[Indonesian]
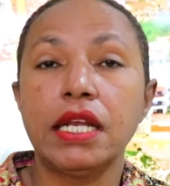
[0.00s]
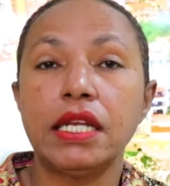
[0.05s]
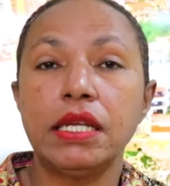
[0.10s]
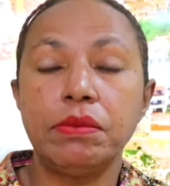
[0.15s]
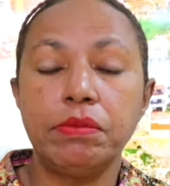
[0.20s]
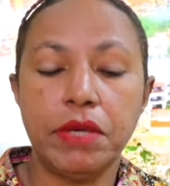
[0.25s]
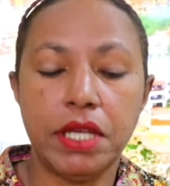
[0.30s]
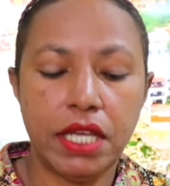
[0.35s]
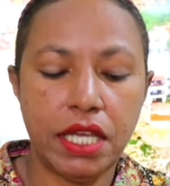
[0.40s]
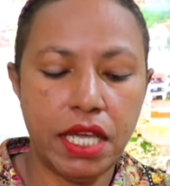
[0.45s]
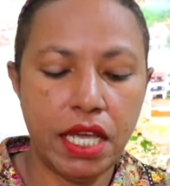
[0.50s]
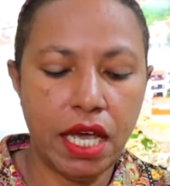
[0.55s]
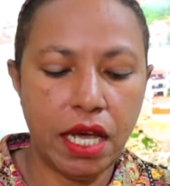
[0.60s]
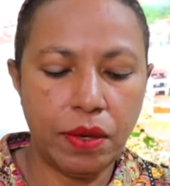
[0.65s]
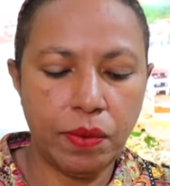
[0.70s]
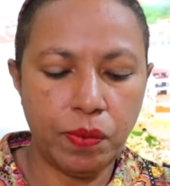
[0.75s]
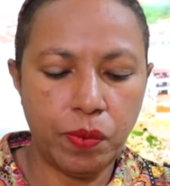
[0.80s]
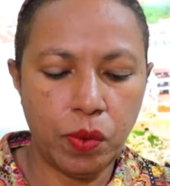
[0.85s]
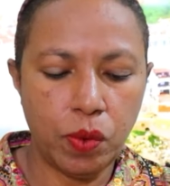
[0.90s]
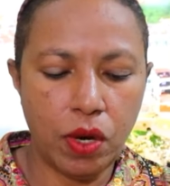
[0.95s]

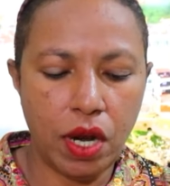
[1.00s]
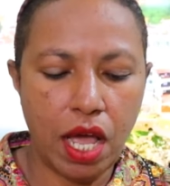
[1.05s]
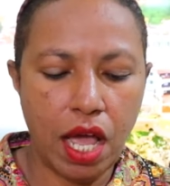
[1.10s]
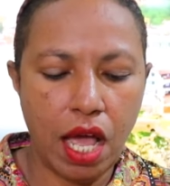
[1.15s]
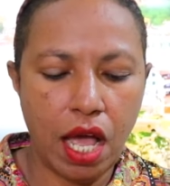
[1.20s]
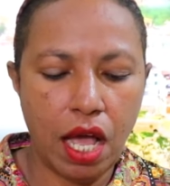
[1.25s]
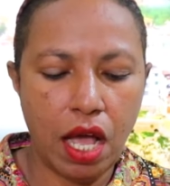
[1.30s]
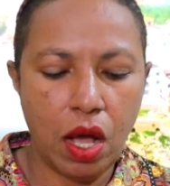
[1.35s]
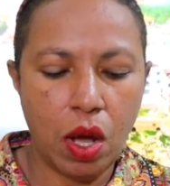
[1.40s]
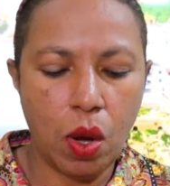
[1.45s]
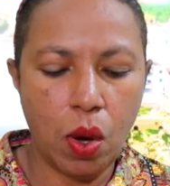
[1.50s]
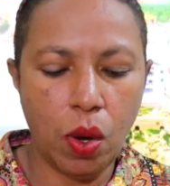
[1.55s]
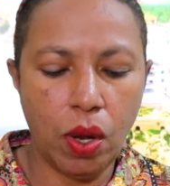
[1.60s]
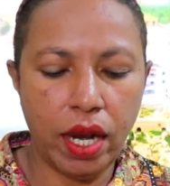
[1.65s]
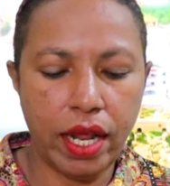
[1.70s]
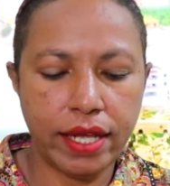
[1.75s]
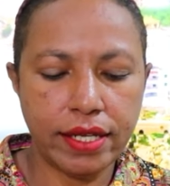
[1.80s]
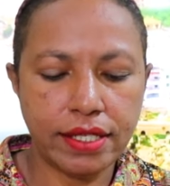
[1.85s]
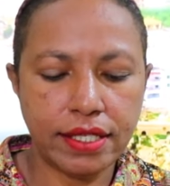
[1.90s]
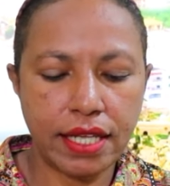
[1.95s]
Demikian pula,
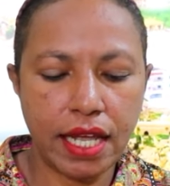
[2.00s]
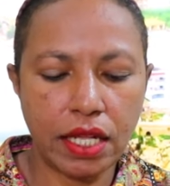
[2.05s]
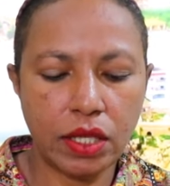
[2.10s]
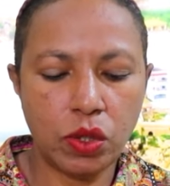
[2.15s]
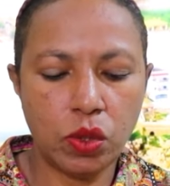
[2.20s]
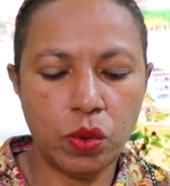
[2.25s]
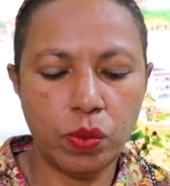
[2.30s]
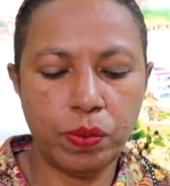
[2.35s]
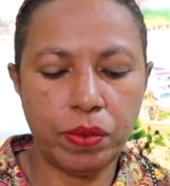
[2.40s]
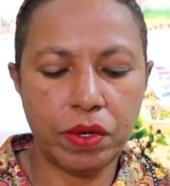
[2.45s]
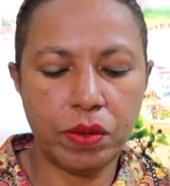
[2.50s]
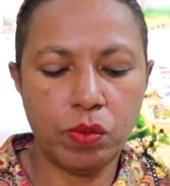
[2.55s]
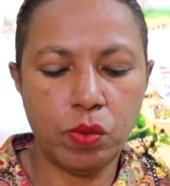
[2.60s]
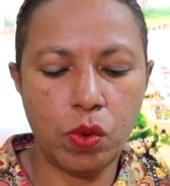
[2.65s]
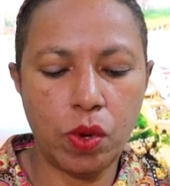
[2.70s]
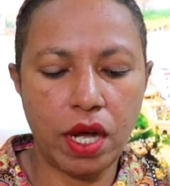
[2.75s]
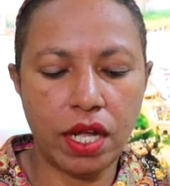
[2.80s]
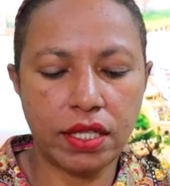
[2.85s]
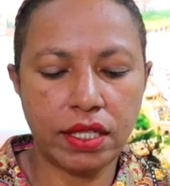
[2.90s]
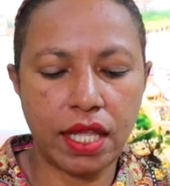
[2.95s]
oleh satu
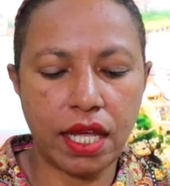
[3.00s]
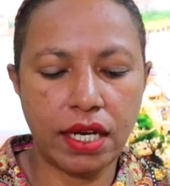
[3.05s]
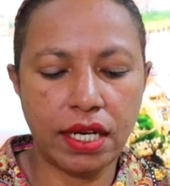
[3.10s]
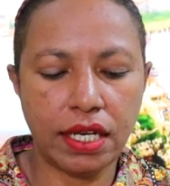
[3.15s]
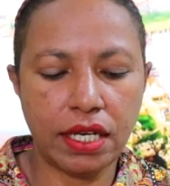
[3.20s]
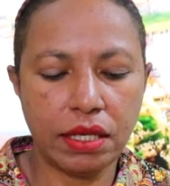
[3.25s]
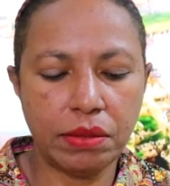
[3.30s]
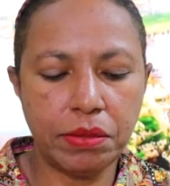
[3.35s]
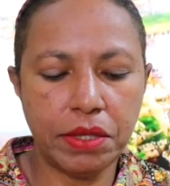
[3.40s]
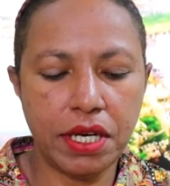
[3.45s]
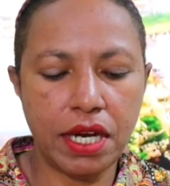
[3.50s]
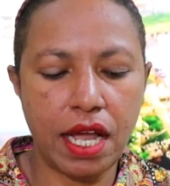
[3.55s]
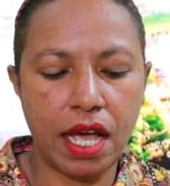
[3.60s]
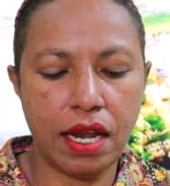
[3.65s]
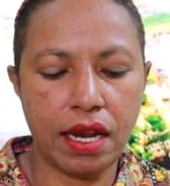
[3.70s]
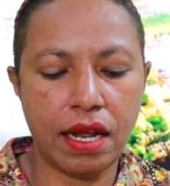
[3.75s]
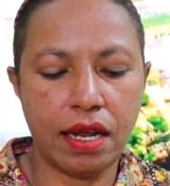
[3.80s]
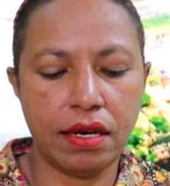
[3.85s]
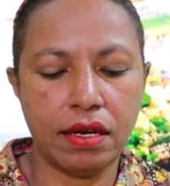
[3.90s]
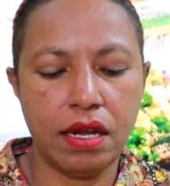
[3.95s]
perbuatan
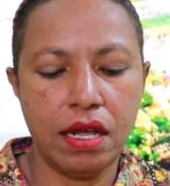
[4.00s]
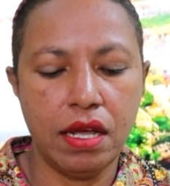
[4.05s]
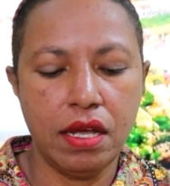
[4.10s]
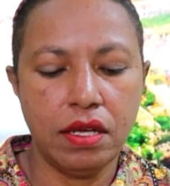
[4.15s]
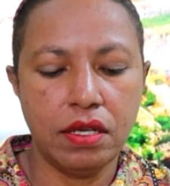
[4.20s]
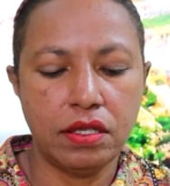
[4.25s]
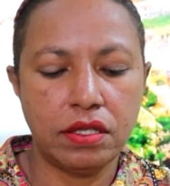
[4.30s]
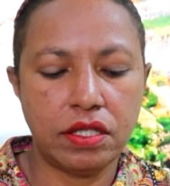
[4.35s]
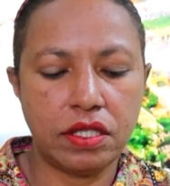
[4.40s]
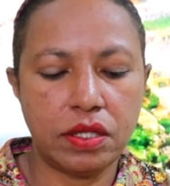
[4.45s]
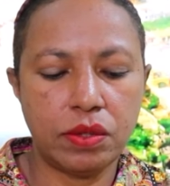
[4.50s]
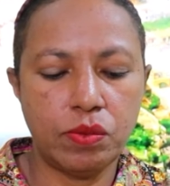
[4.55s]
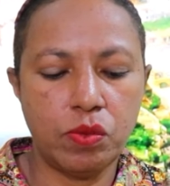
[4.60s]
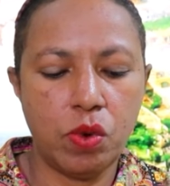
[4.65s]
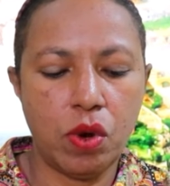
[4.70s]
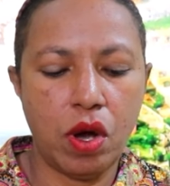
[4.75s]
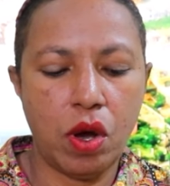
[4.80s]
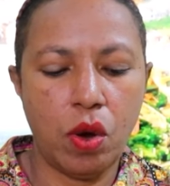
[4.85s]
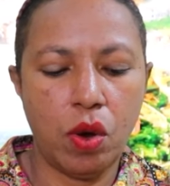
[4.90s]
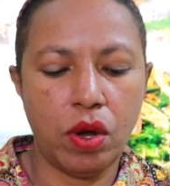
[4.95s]
kebenaran,
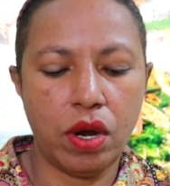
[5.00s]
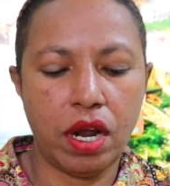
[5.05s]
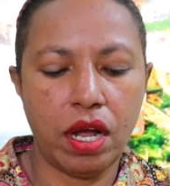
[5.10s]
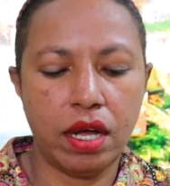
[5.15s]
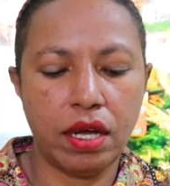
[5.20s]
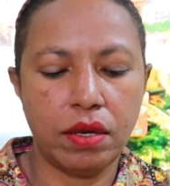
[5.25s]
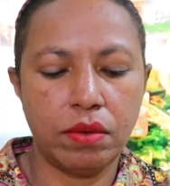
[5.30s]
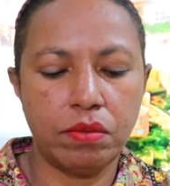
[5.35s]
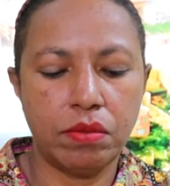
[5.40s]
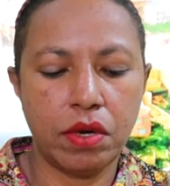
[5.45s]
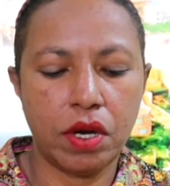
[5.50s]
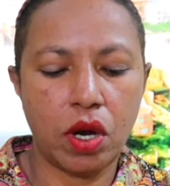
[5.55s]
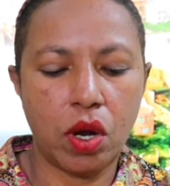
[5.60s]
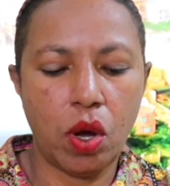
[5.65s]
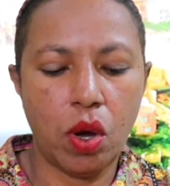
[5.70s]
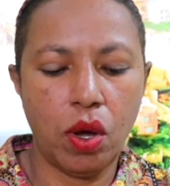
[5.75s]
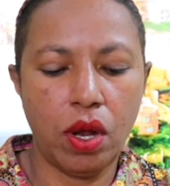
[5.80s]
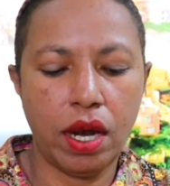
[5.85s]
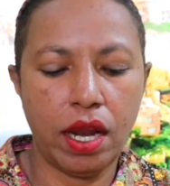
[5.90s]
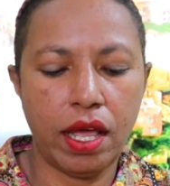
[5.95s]
semua orang
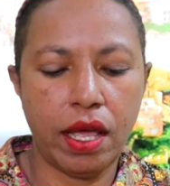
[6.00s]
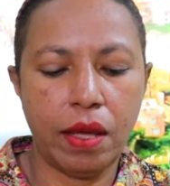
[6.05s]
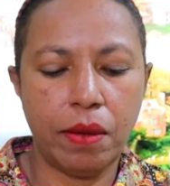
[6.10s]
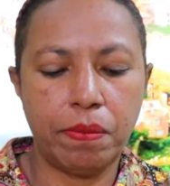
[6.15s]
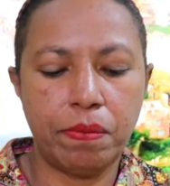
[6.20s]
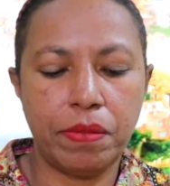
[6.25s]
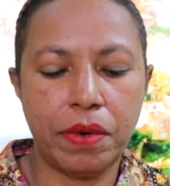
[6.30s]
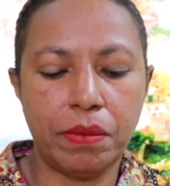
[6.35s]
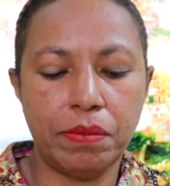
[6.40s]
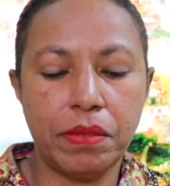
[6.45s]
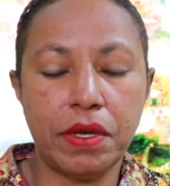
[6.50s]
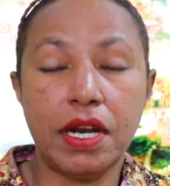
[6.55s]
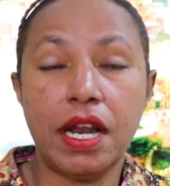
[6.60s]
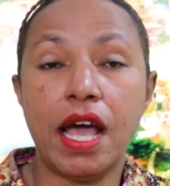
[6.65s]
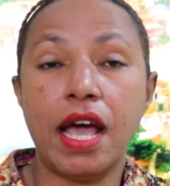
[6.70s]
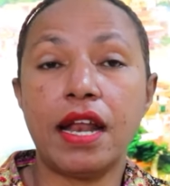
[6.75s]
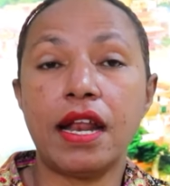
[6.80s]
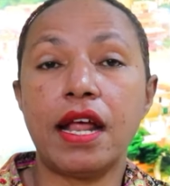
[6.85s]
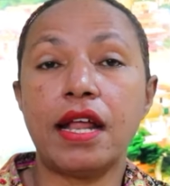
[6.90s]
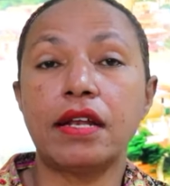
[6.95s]
beroleh
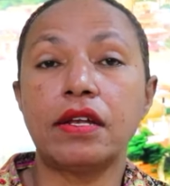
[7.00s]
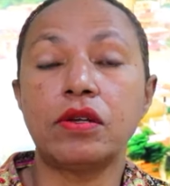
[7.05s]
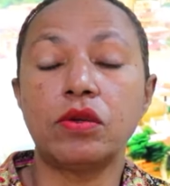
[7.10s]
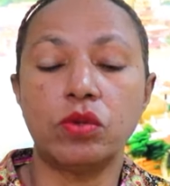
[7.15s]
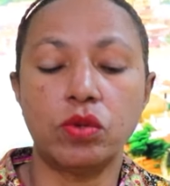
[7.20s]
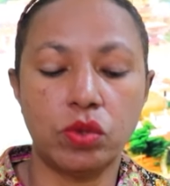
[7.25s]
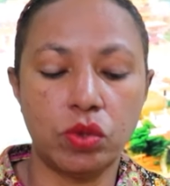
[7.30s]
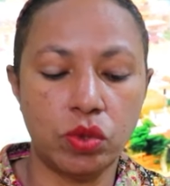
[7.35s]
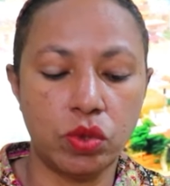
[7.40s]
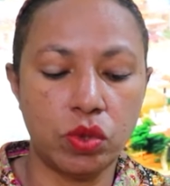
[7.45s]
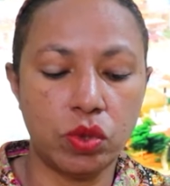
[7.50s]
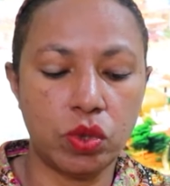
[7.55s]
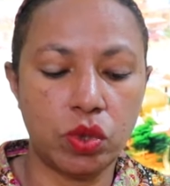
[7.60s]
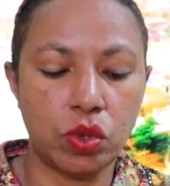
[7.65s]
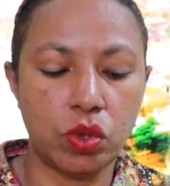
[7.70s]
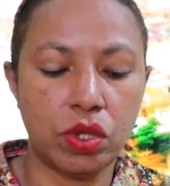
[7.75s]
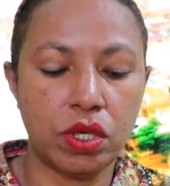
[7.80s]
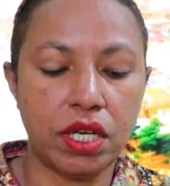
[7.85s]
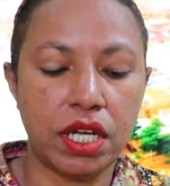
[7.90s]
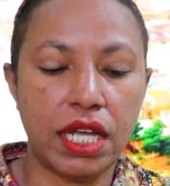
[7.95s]
pembenaran
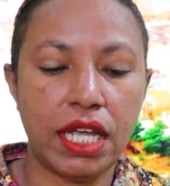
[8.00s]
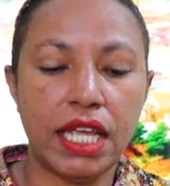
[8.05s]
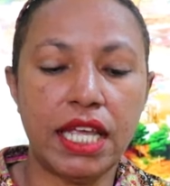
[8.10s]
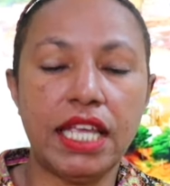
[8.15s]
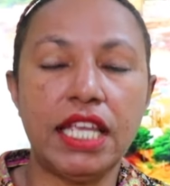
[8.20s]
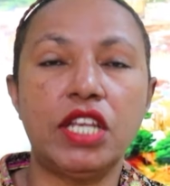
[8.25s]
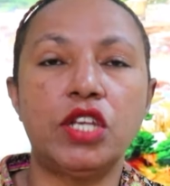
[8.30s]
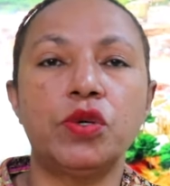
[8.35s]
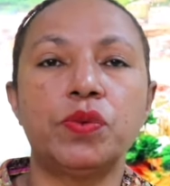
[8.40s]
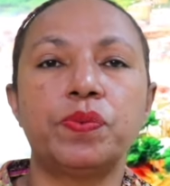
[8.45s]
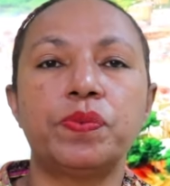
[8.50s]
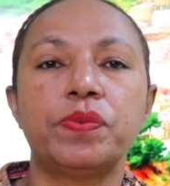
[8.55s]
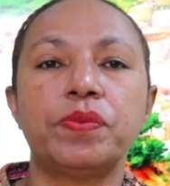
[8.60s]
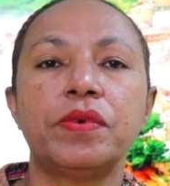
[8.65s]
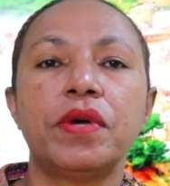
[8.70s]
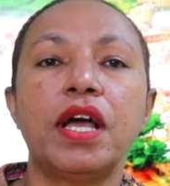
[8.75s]
untuk hidup.